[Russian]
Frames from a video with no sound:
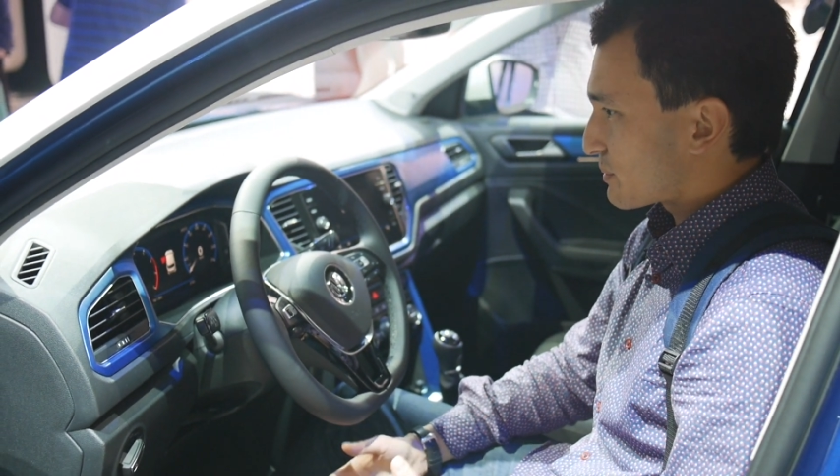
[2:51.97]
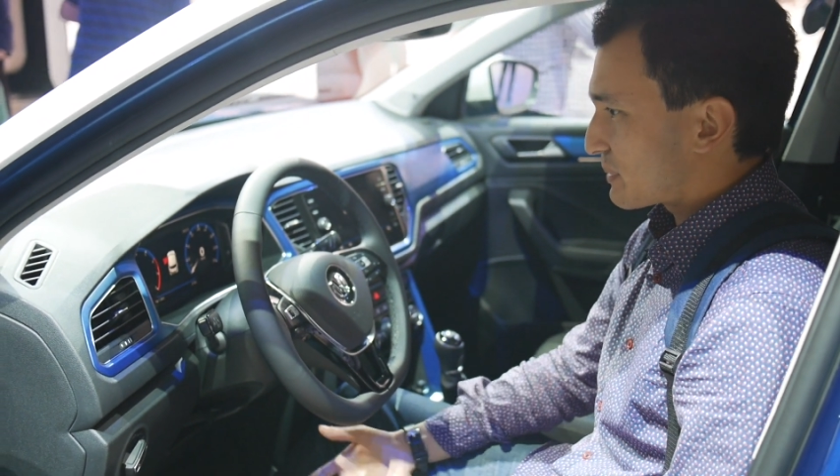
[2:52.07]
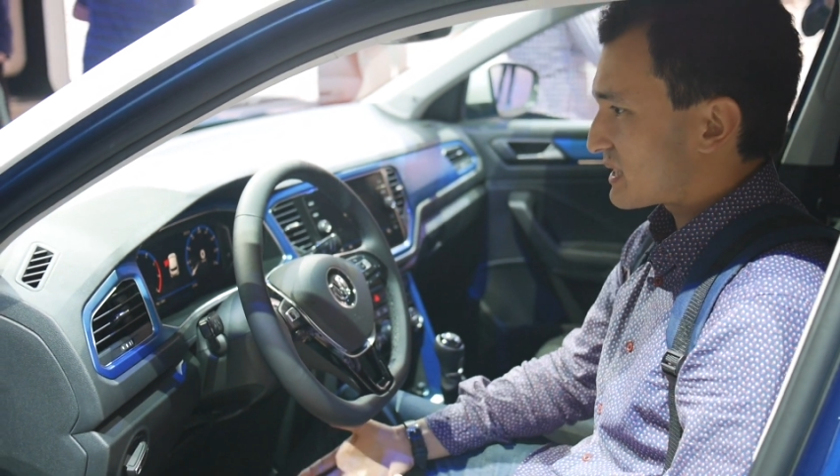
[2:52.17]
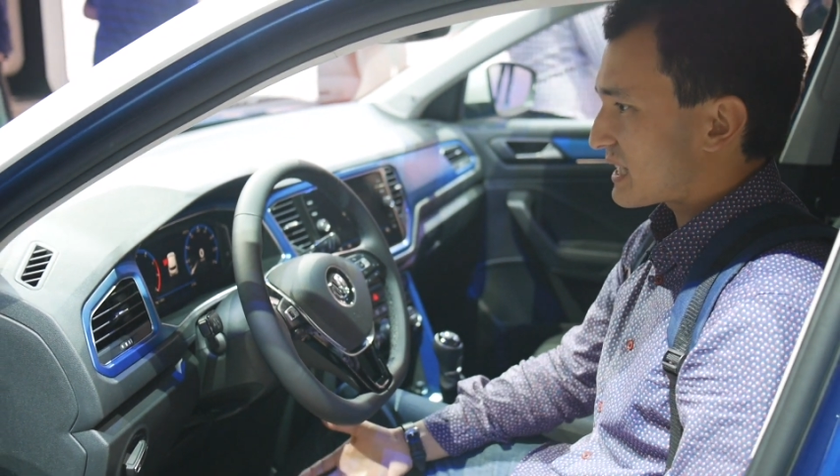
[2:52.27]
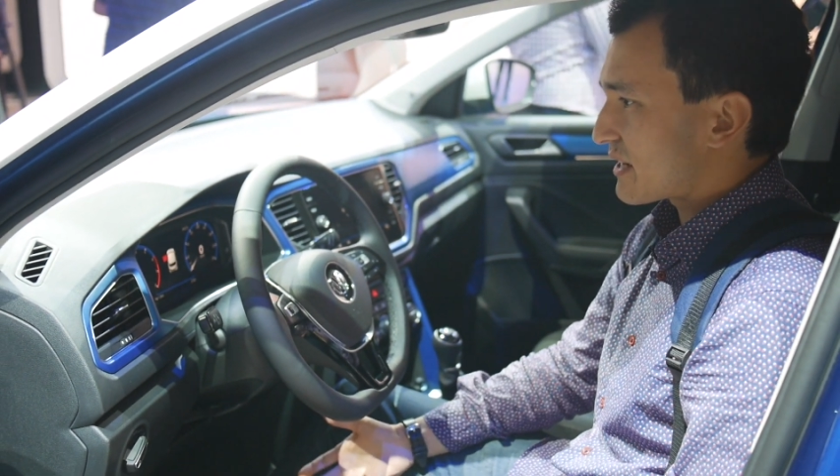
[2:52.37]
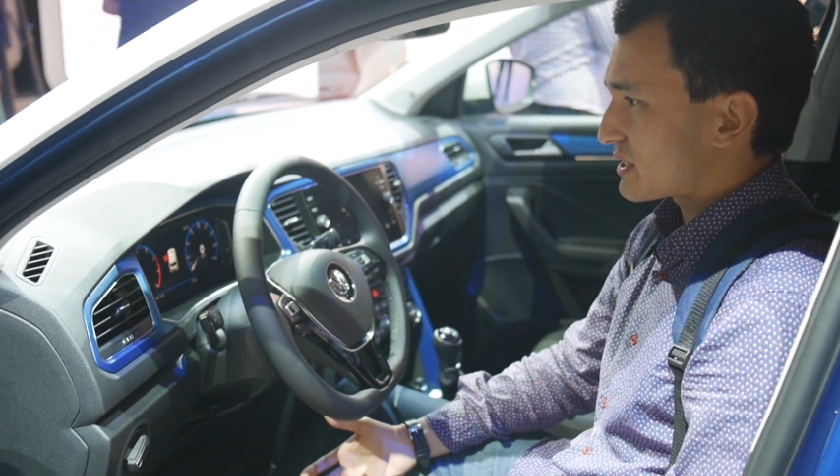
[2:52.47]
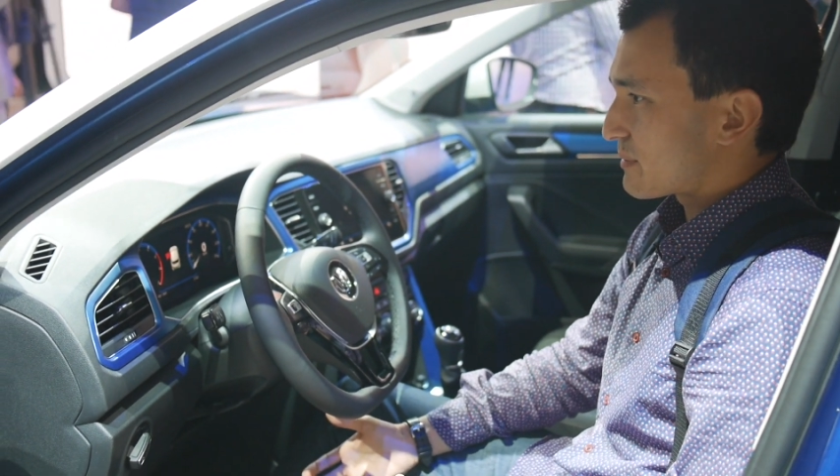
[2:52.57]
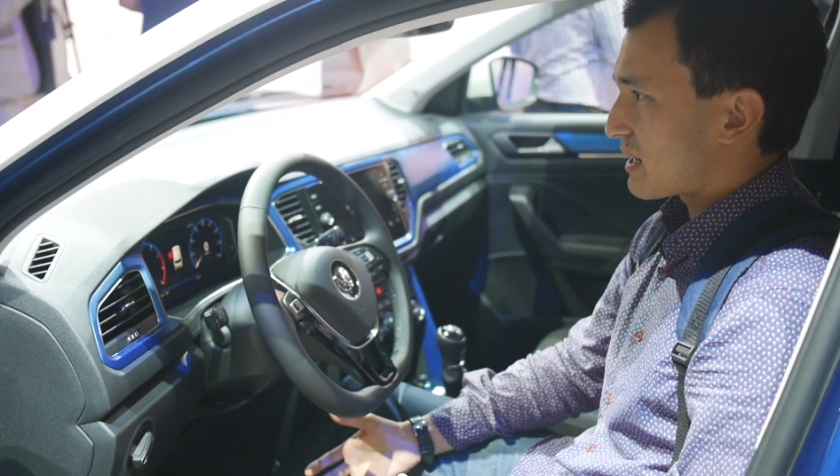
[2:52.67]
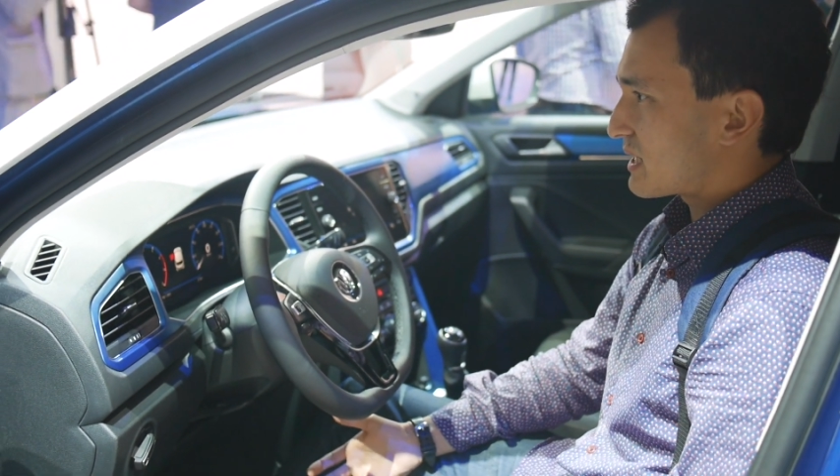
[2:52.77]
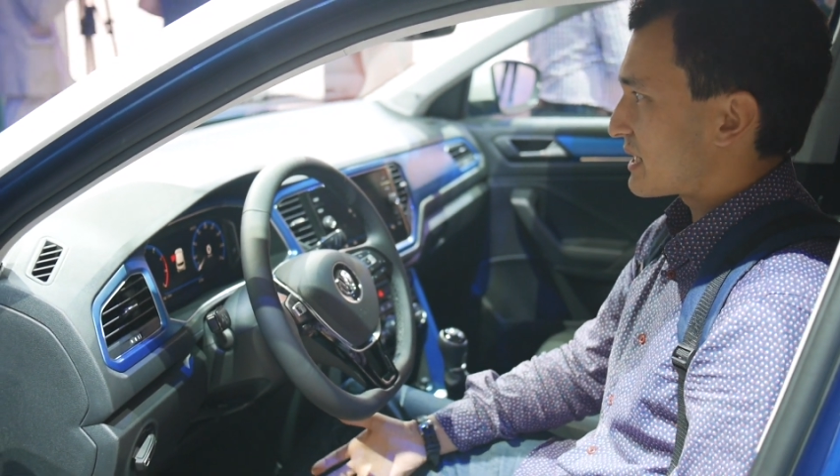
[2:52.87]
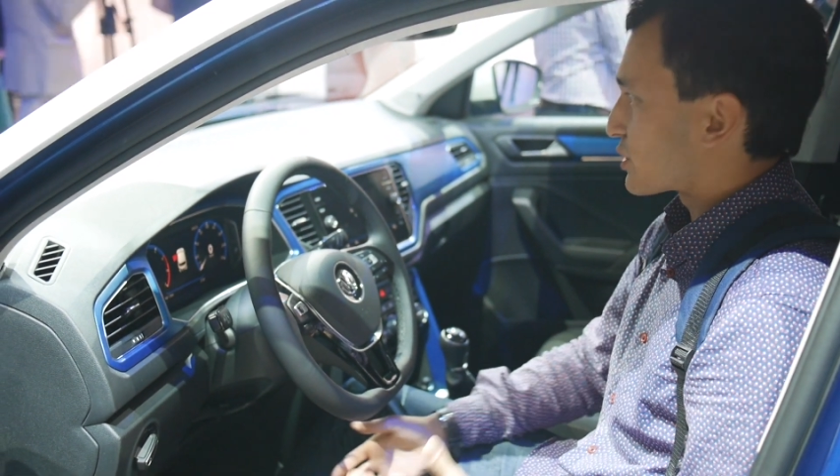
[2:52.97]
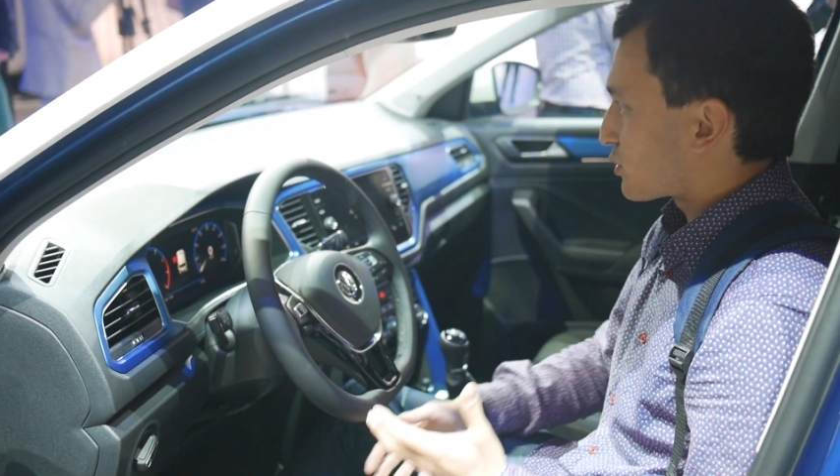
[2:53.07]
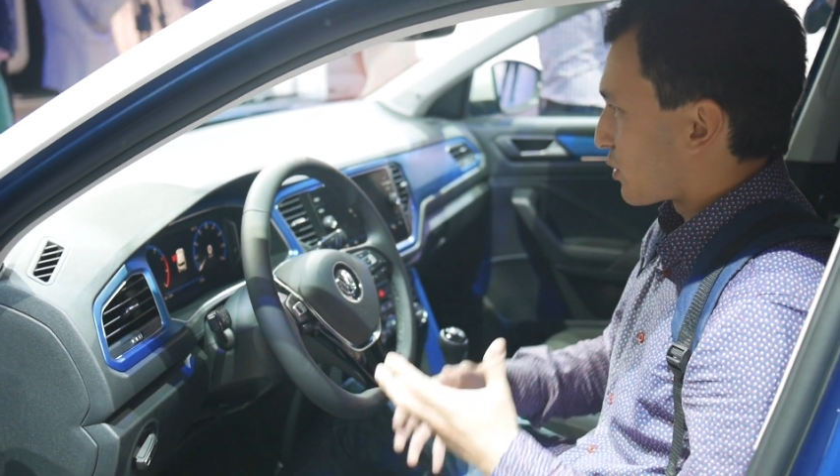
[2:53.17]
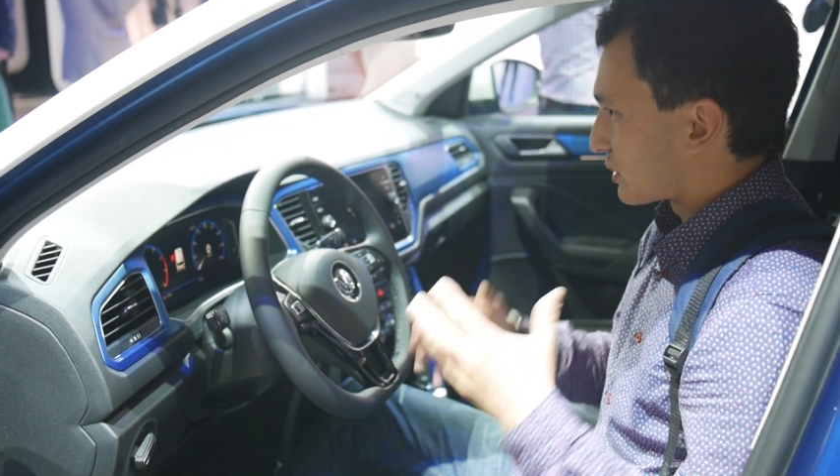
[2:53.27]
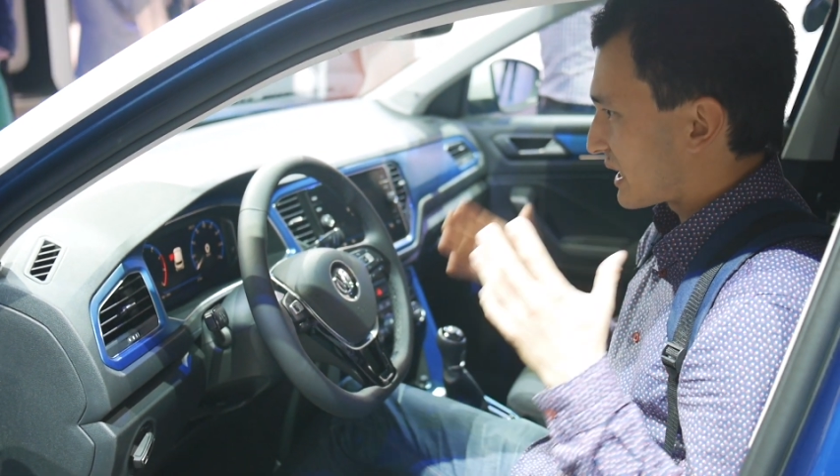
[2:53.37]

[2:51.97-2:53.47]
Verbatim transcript: представить не могли, что